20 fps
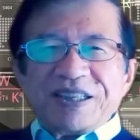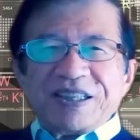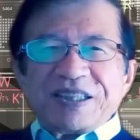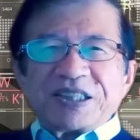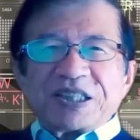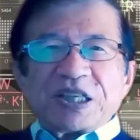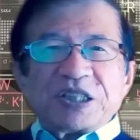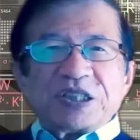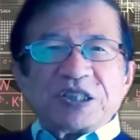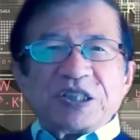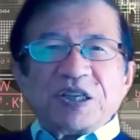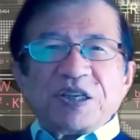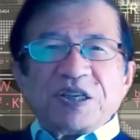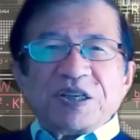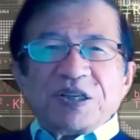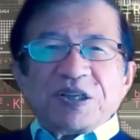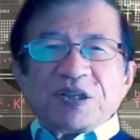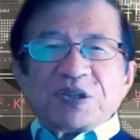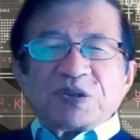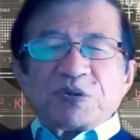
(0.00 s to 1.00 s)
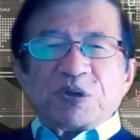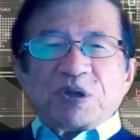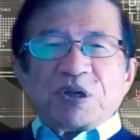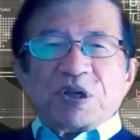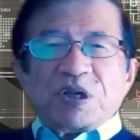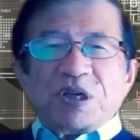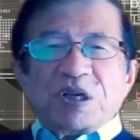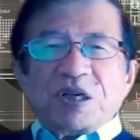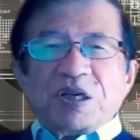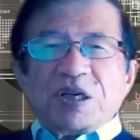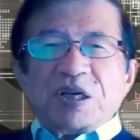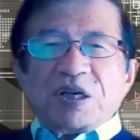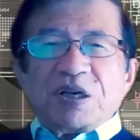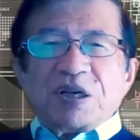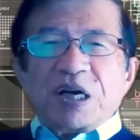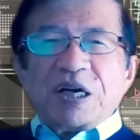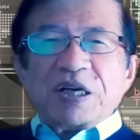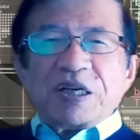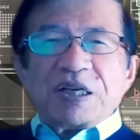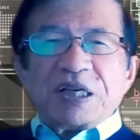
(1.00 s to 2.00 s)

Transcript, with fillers: しかし、それから肺